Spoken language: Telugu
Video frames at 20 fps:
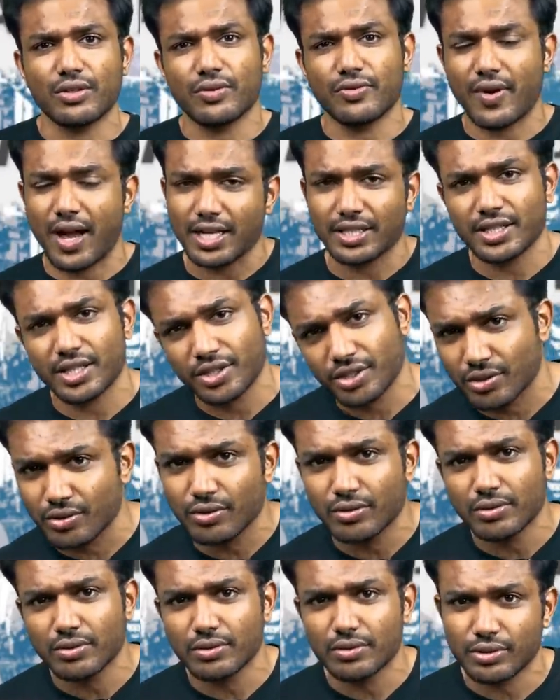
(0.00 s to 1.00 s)
ఫాస్టెస్ట్
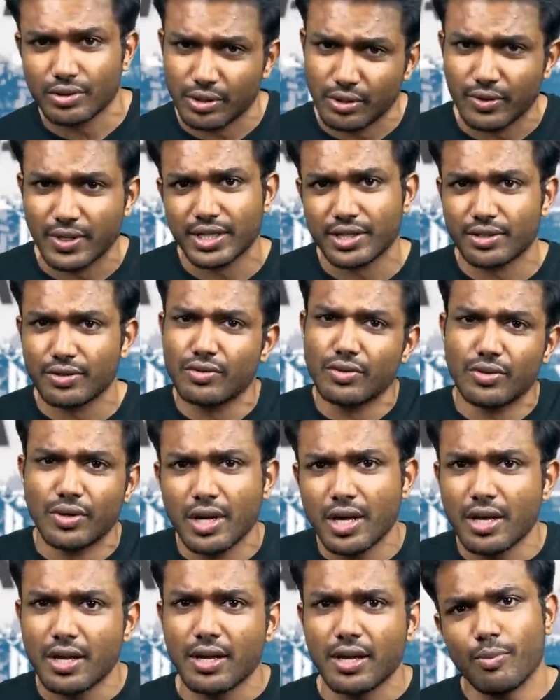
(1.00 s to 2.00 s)
స్లోయెస్ట్
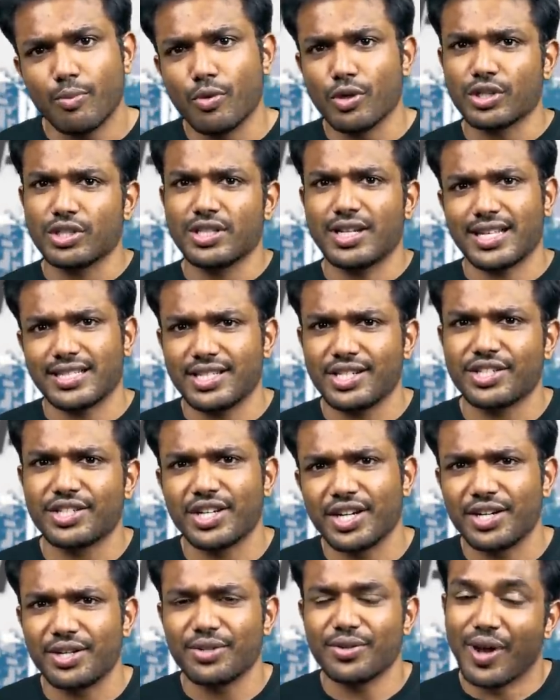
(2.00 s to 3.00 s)
మోస్ట్
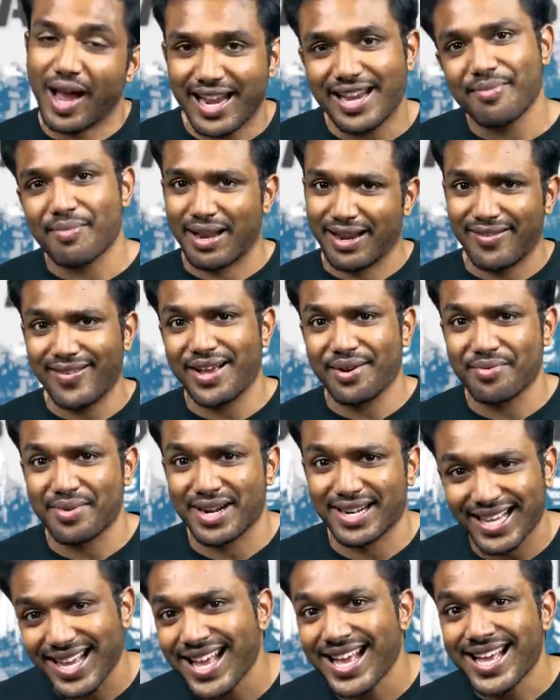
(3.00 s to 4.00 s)
కన్సిస్టెంట్ అని మనమే
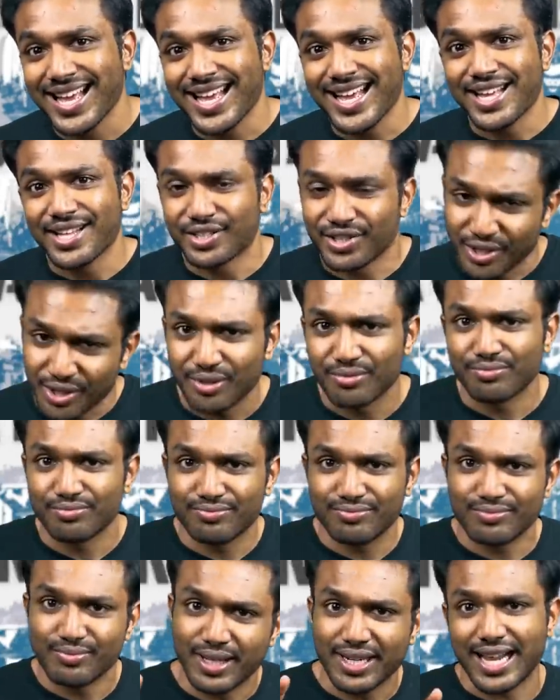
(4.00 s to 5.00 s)
అనమాట సో
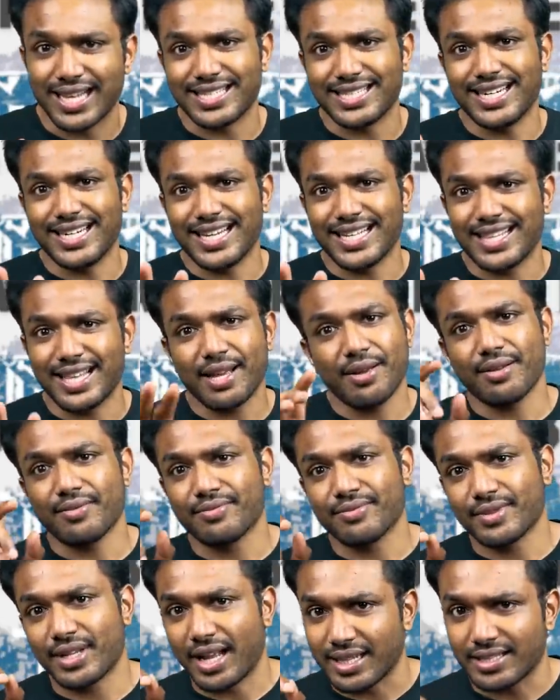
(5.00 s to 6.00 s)
మీకు నచ్చినట్టయితే
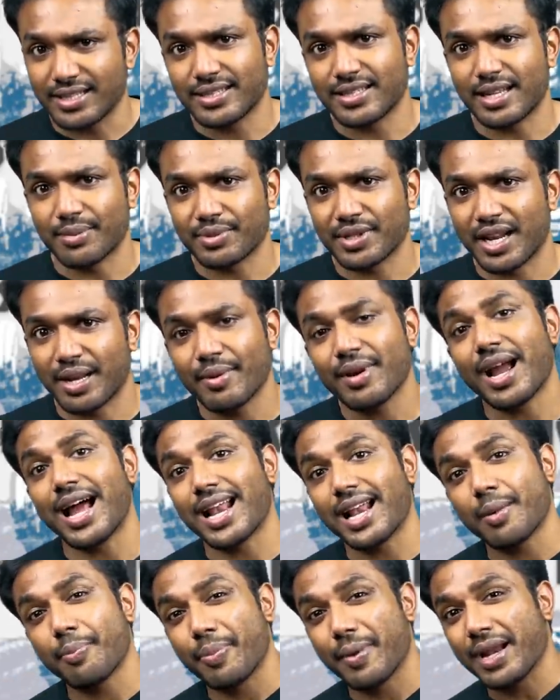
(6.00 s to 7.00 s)
కన్సిడర్ సబ్స్క్రైబింగ్
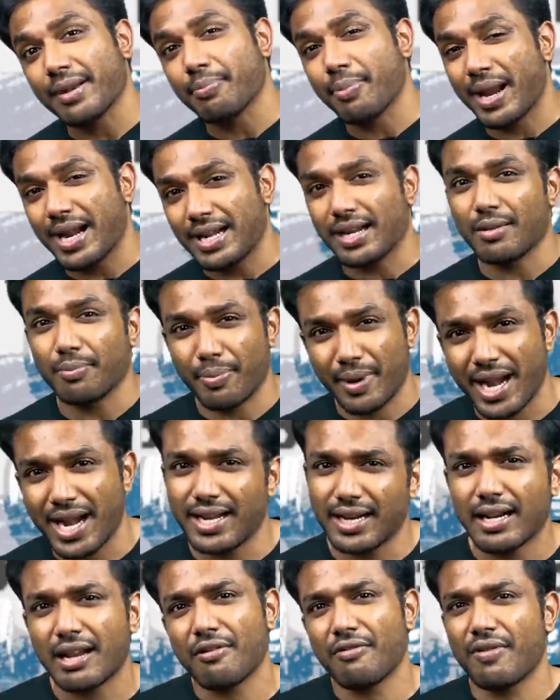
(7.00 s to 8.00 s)
అలానే పే పేట్రన్
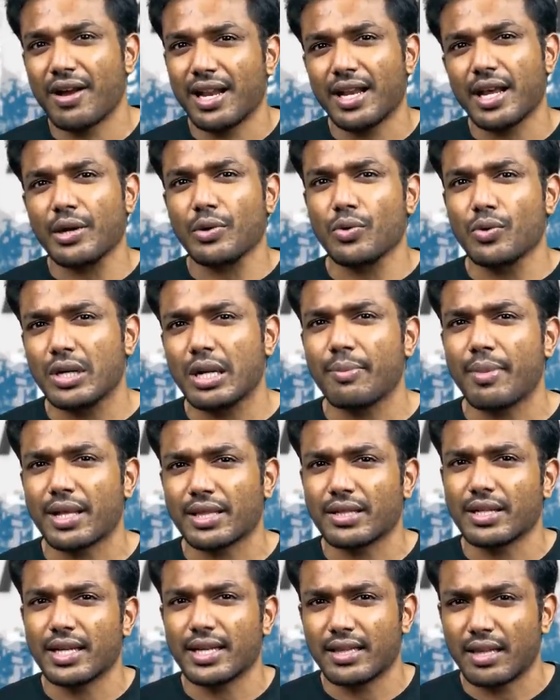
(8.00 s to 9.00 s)
పేట్రన్ అవ్వాలి అనుకుంటే
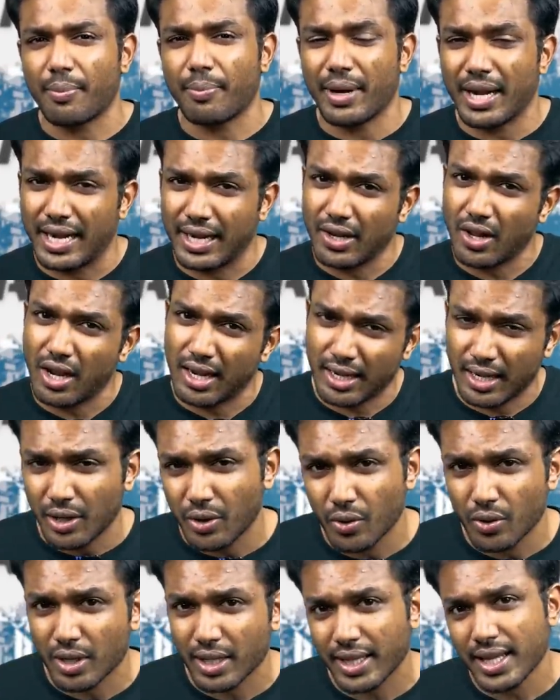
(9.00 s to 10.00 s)
మాత్రం కింద పేట్రియన్
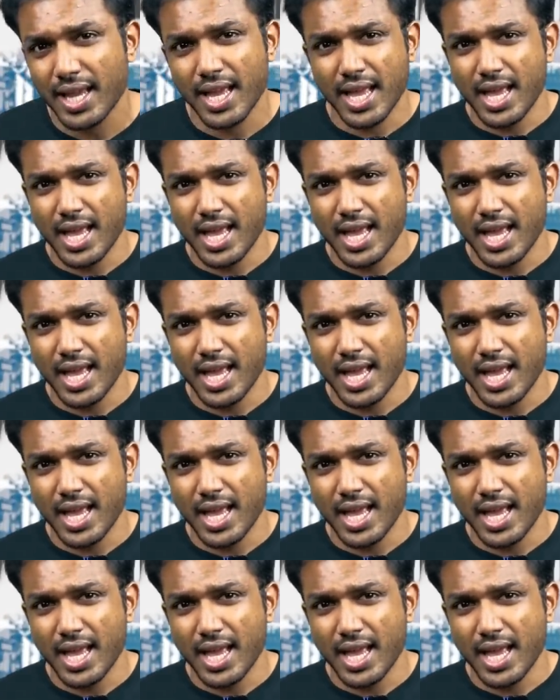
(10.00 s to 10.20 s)
లింక్ ఉంటుంది